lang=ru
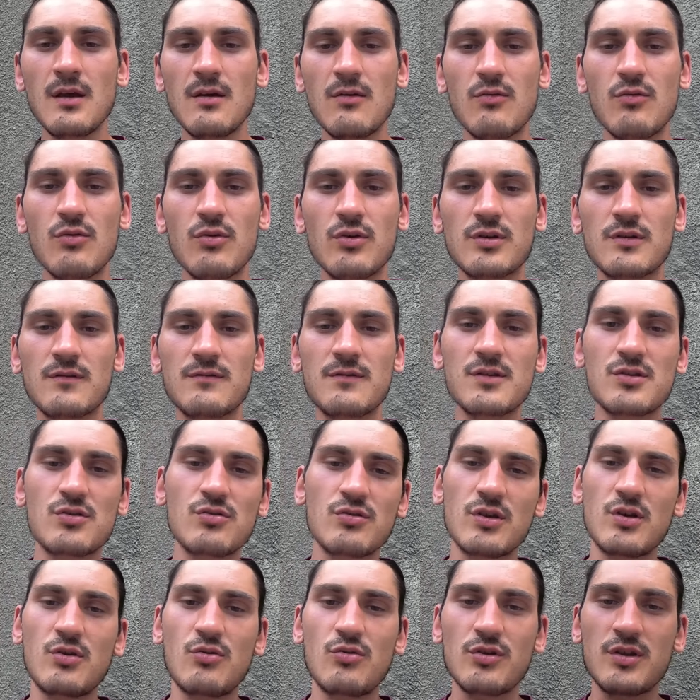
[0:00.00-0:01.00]
Вот,
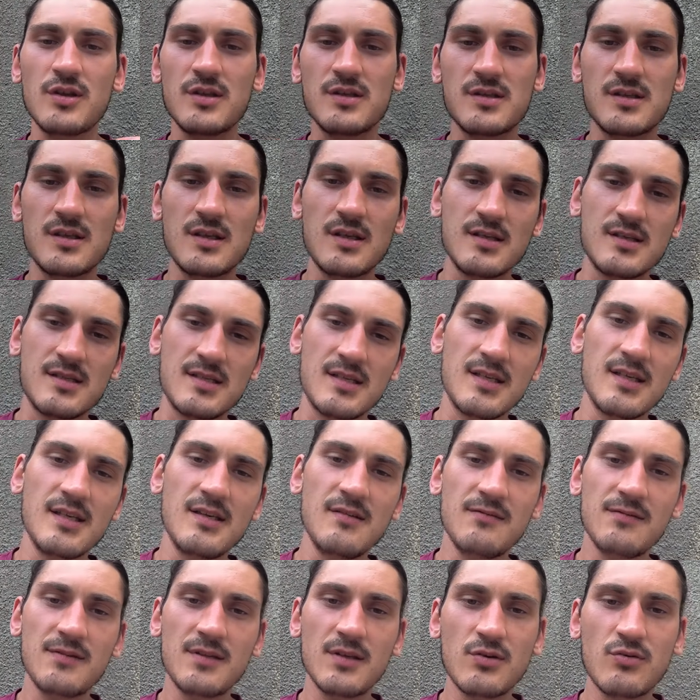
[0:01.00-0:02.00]
внизу находится
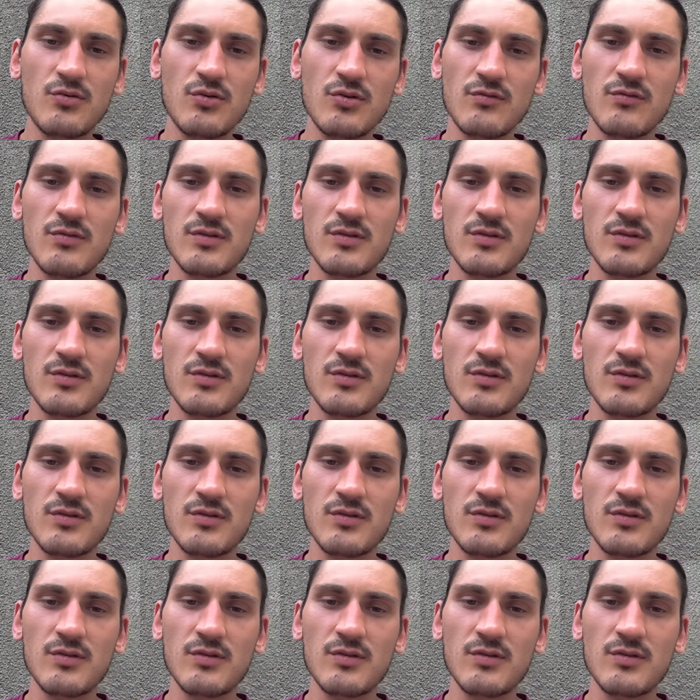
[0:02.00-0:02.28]
залив такой,